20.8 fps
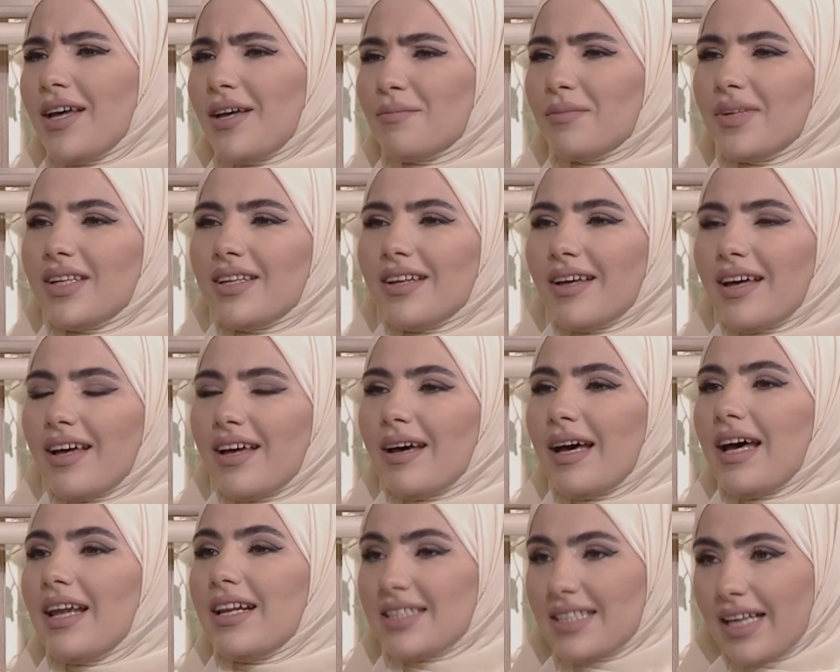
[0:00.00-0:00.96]
من
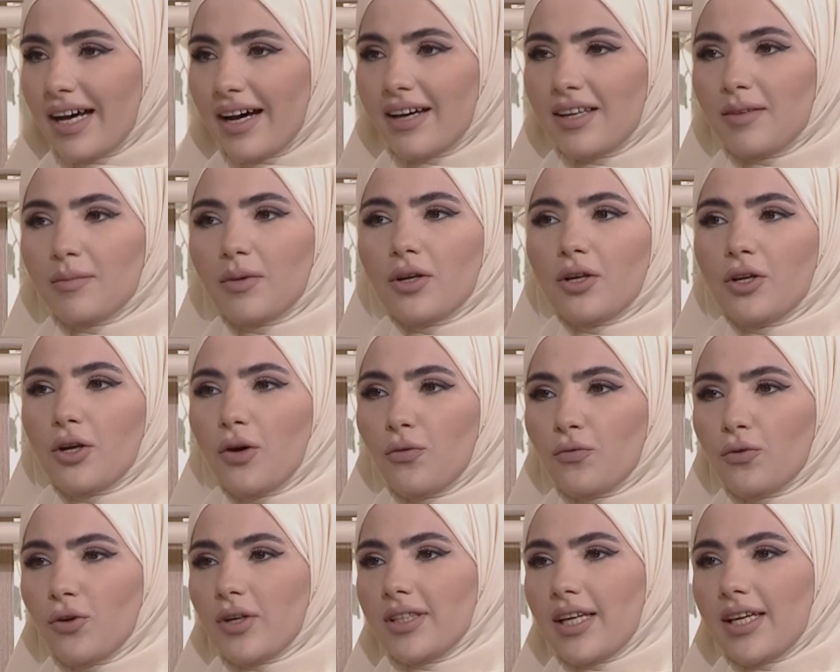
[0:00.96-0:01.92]
الزهايمر او
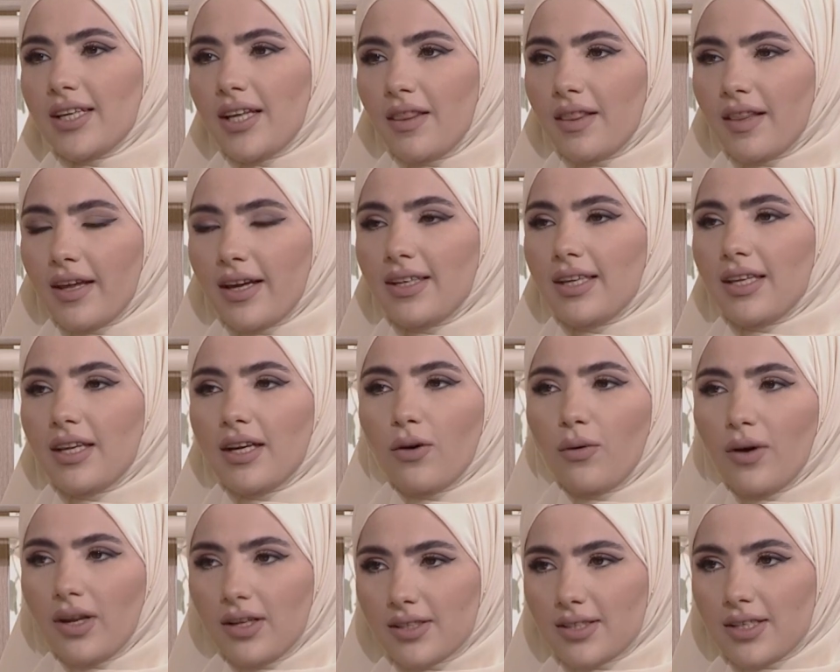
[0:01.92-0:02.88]
فقدان الذاكره
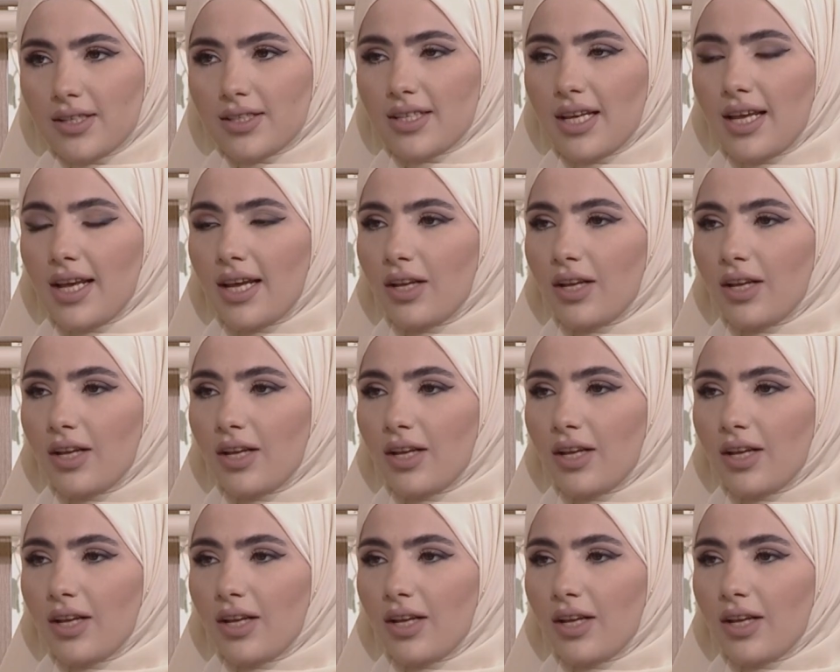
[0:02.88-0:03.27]
وهالقصص